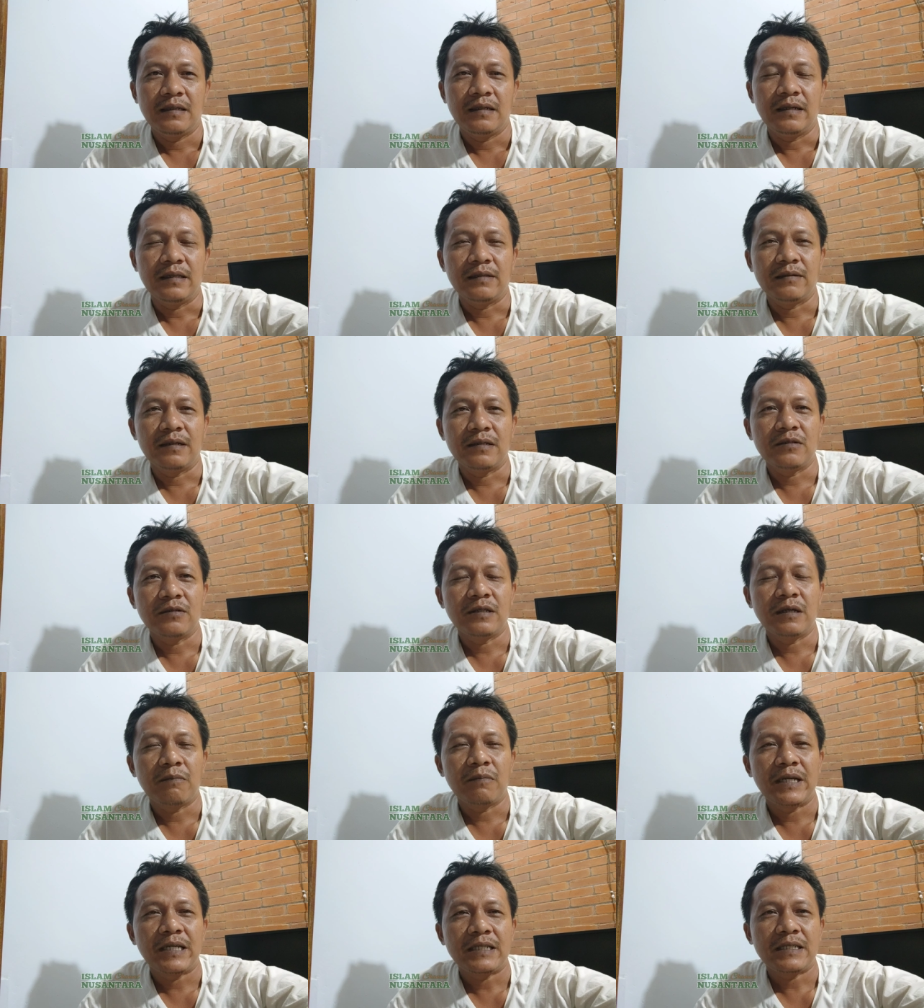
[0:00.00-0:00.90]
itu kan
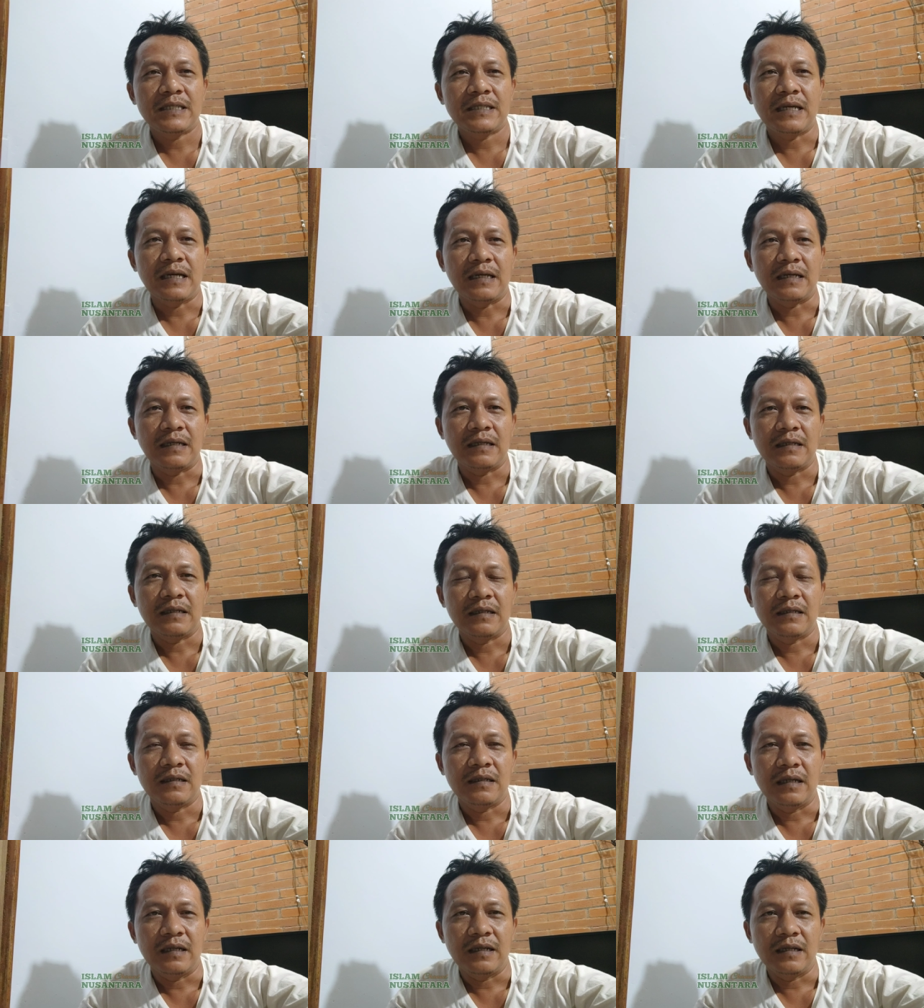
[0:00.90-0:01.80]
sudah pelecehan
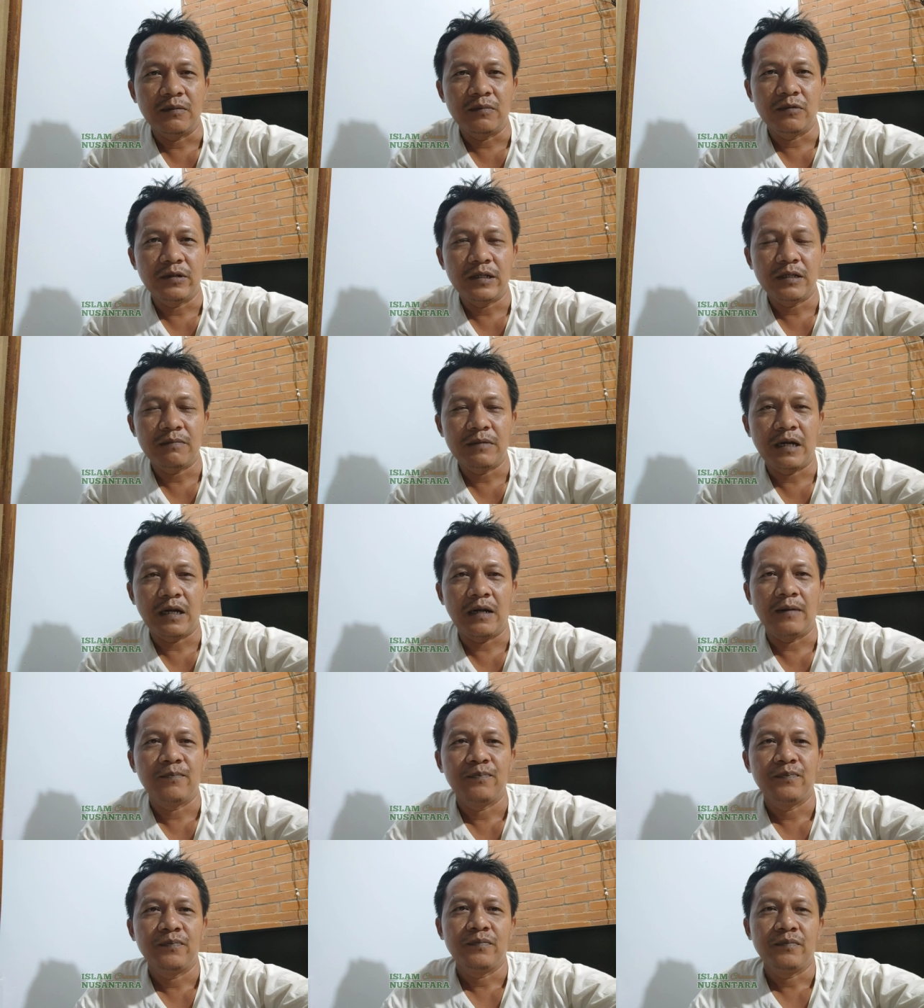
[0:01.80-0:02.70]
dan ini mungkin
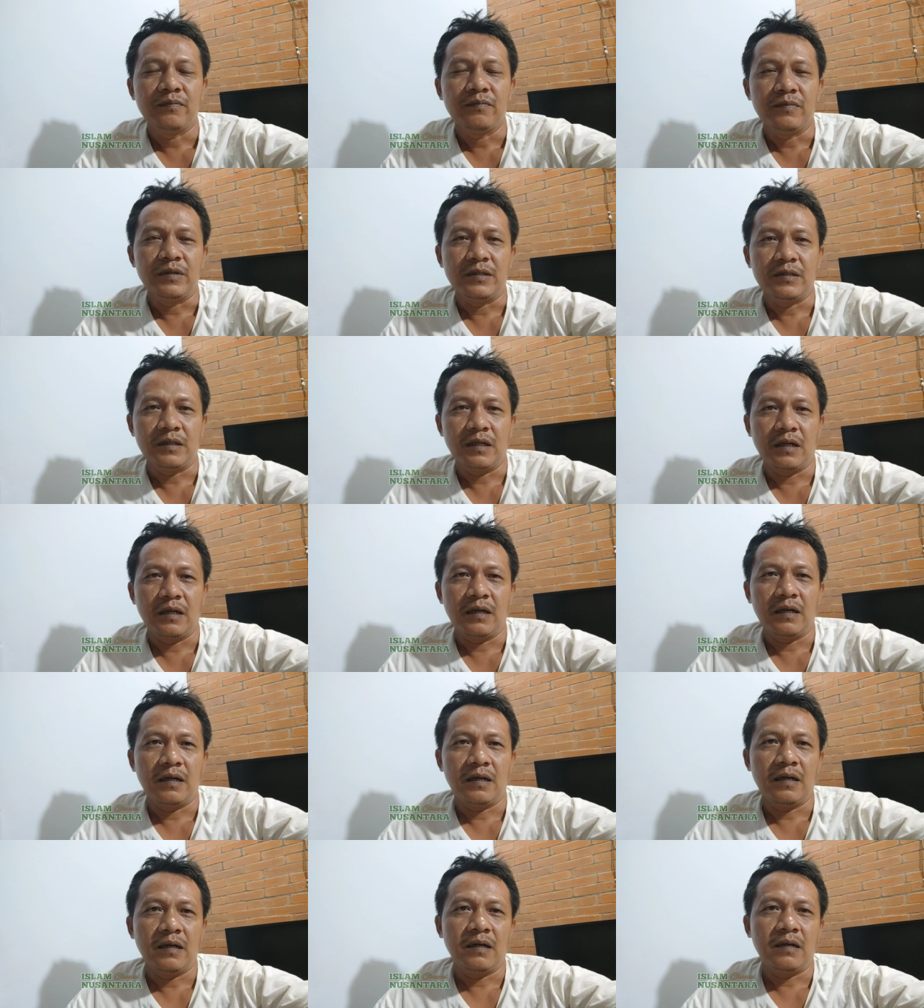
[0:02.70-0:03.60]
malah
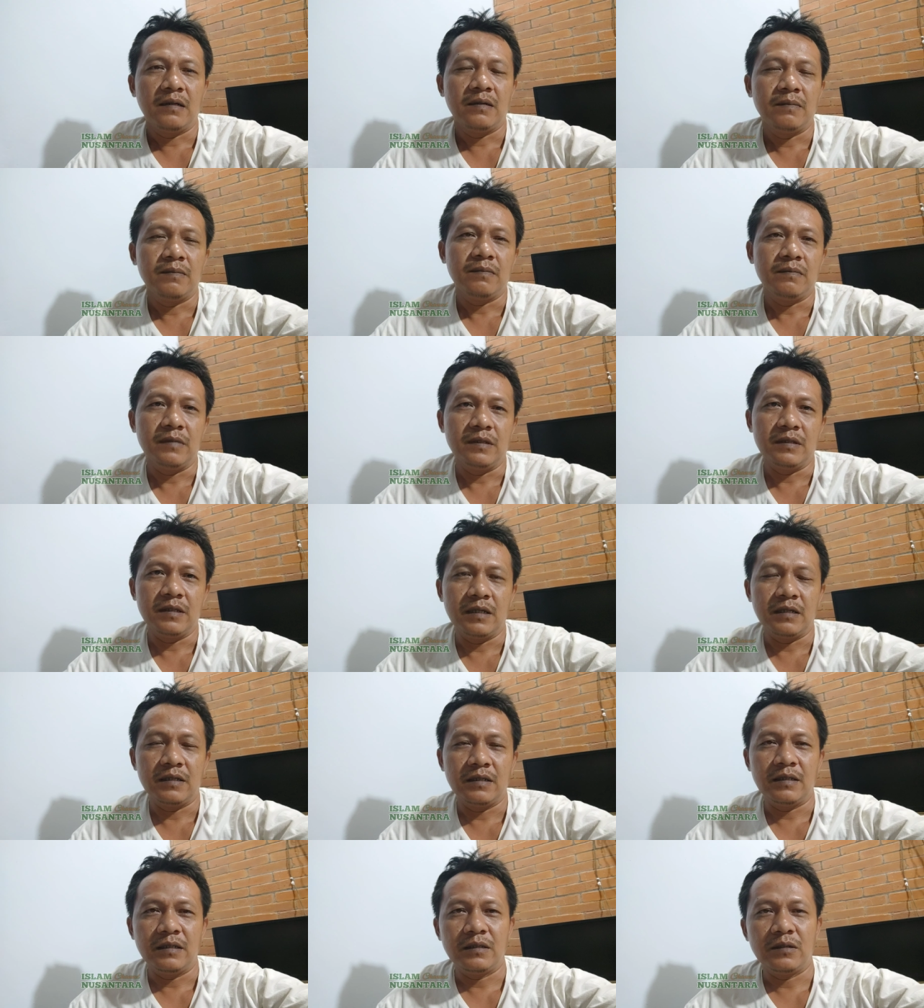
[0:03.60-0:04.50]
bisa
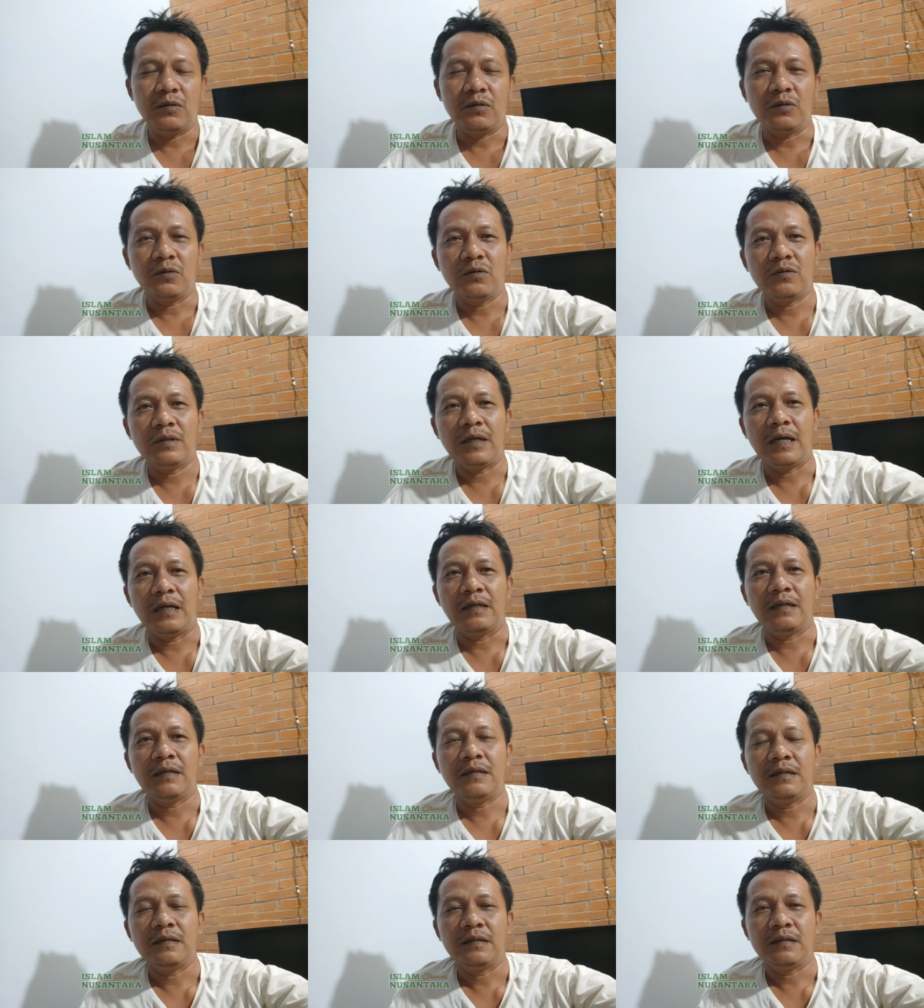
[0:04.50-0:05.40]
menjadi
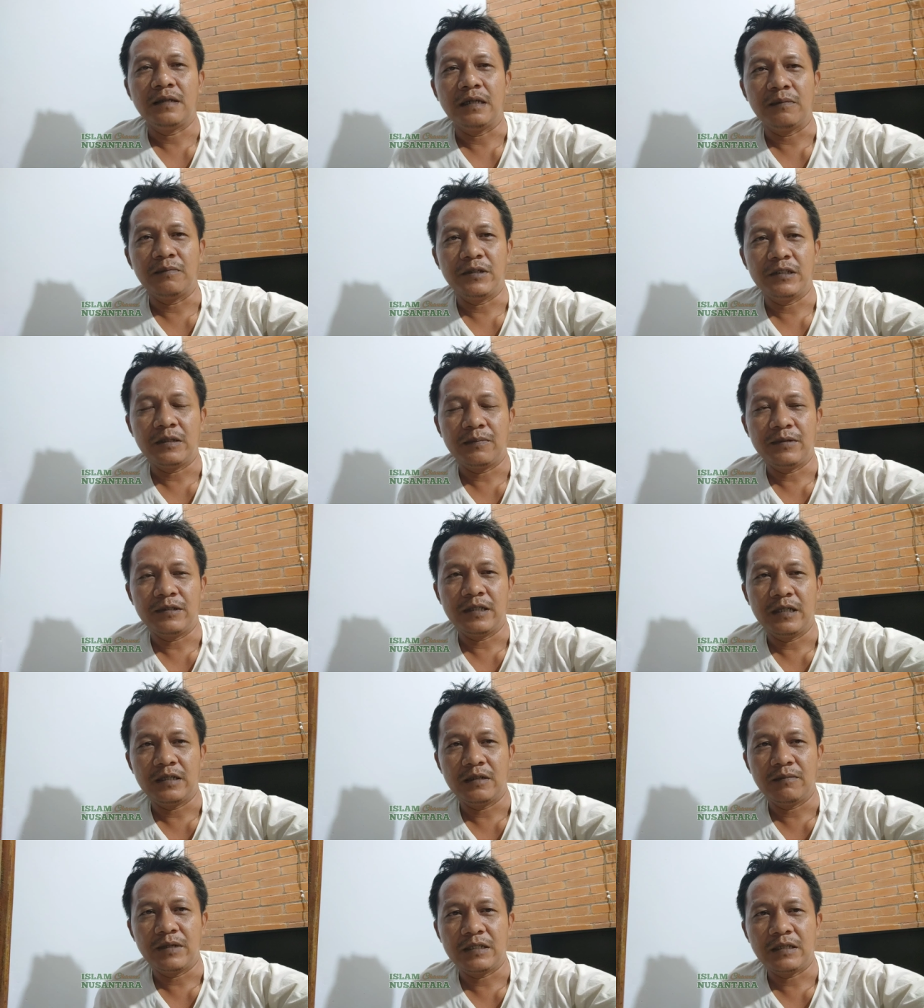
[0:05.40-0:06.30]
tuntutan dan bisa
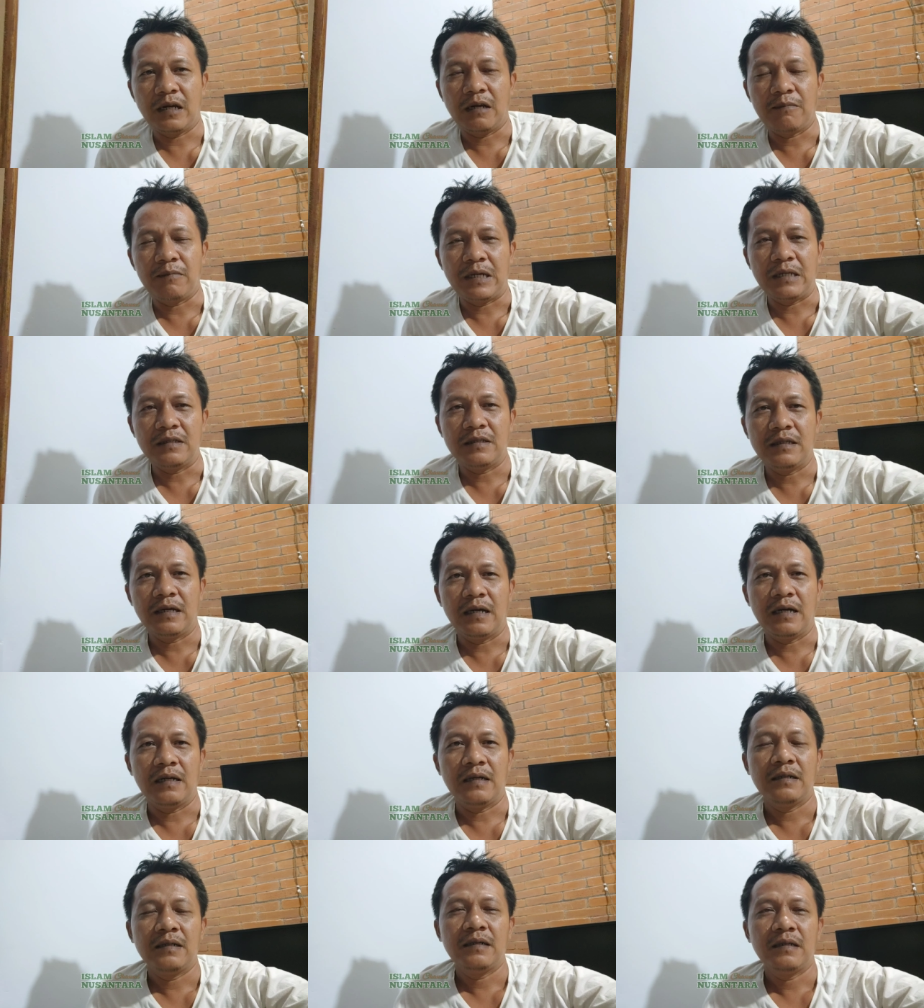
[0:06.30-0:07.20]
menjadi masalah
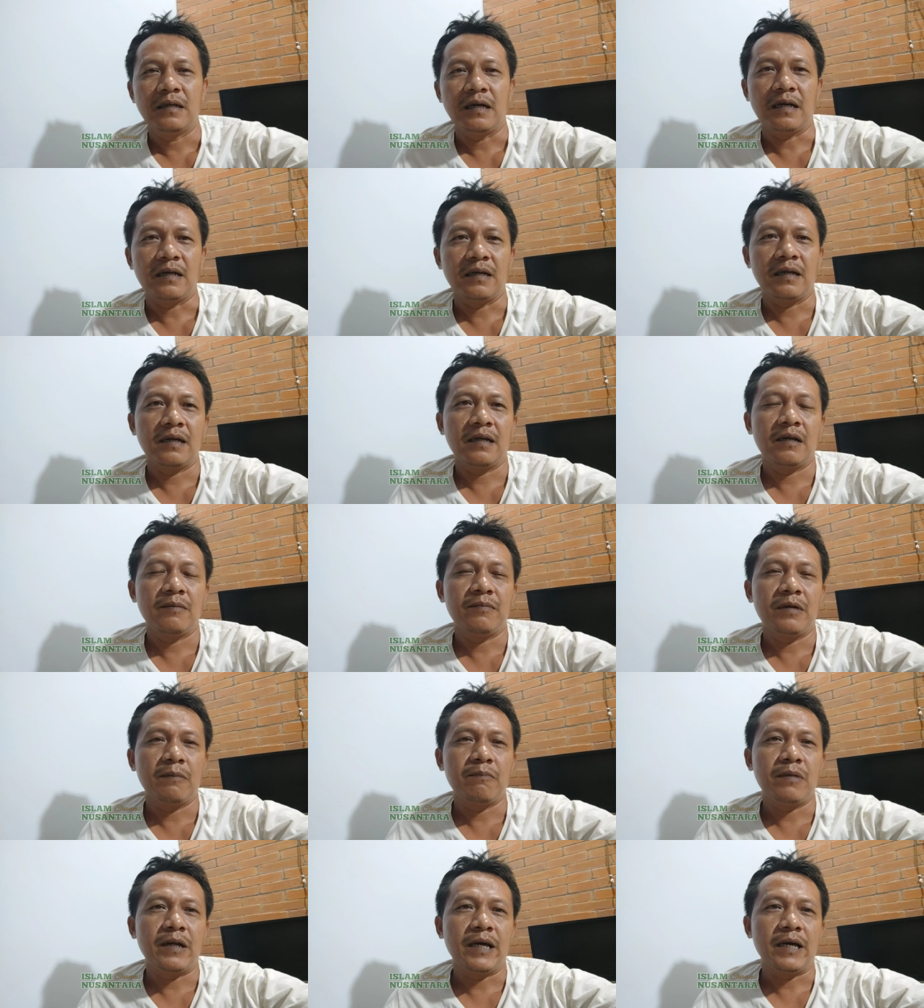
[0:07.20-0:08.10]
panjang karena
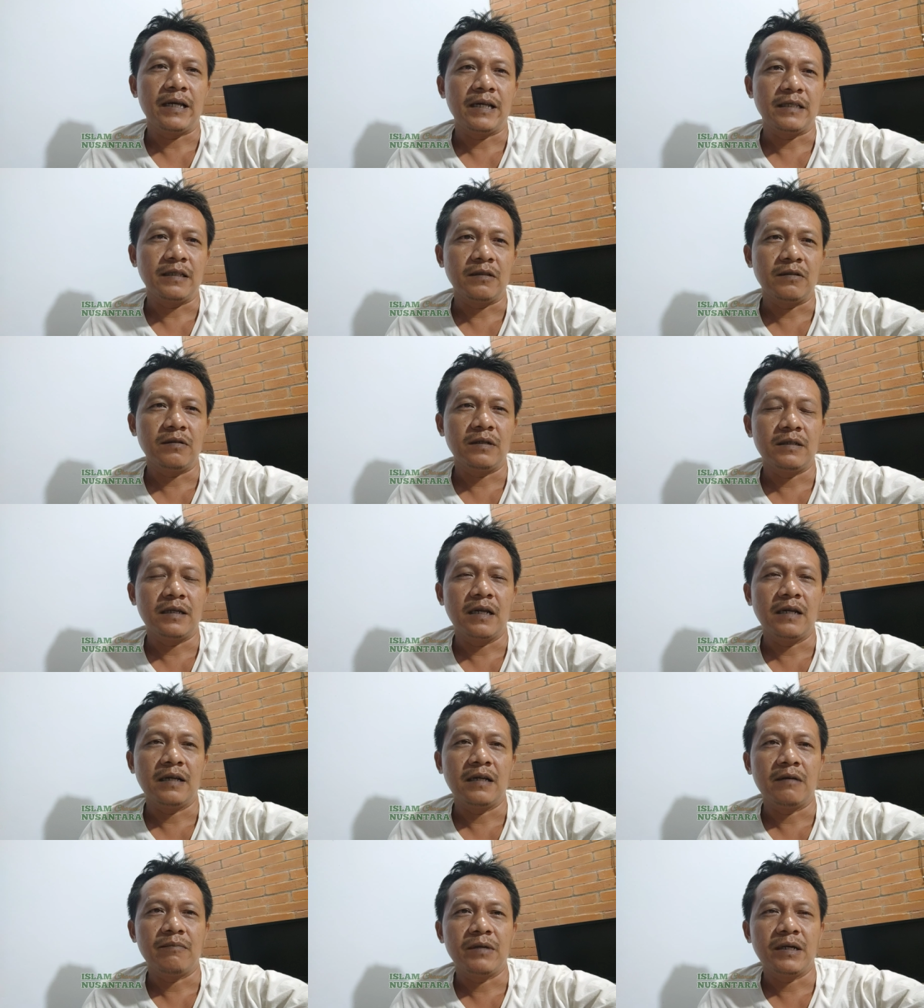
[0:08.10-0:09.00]
nama pleret itu
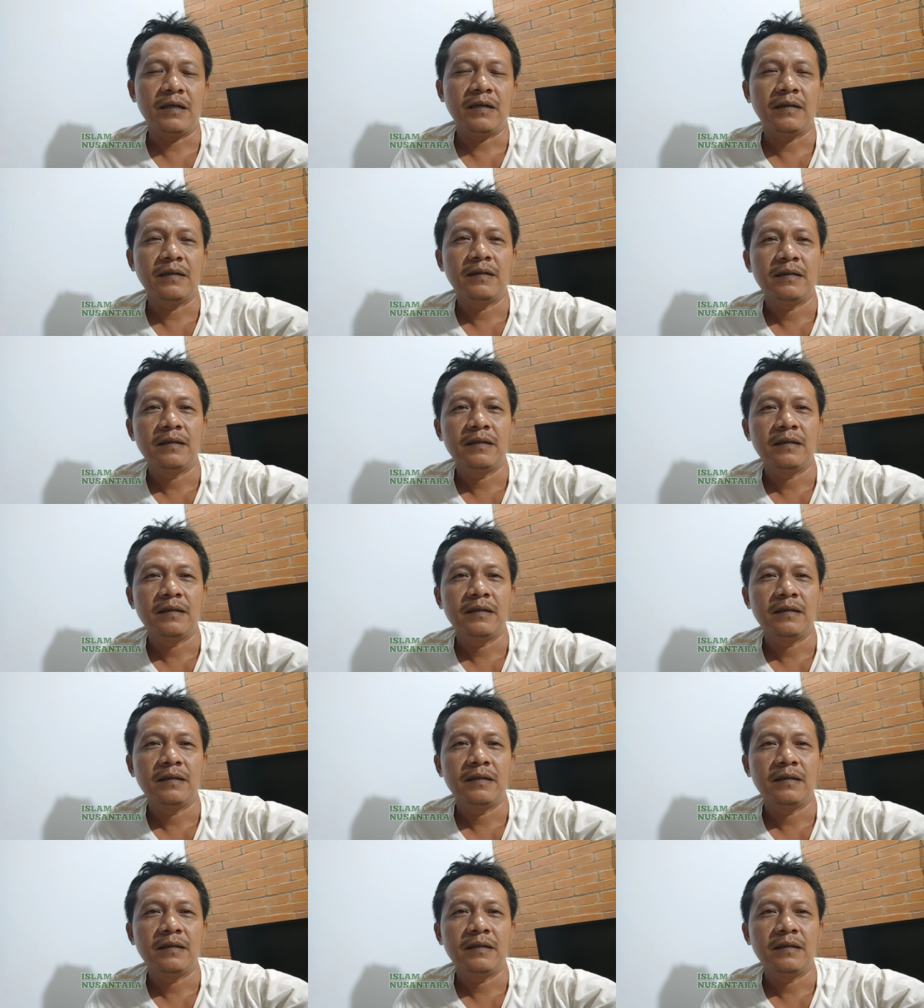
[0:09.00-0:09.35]
adalah nama